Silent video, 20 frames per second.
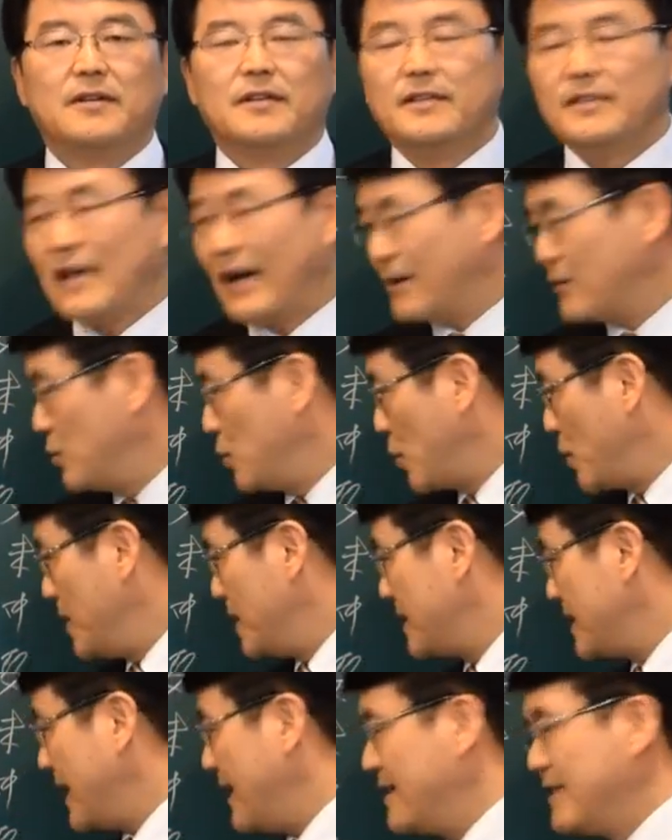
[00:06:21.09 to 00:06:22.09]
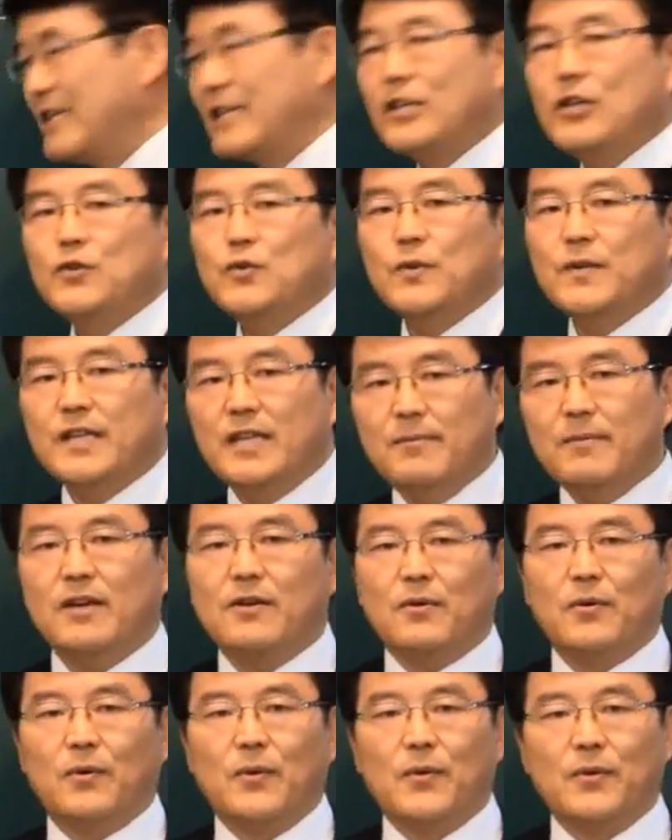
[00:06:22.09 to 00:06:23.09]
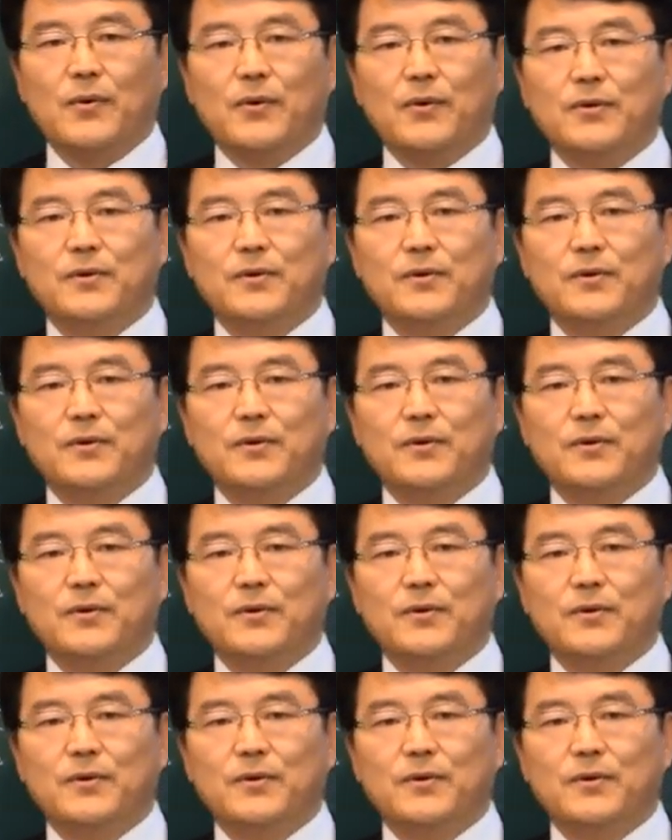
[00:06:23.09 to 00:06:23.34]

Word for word: 약속을 잘 지킬 수 있는 힘이 있고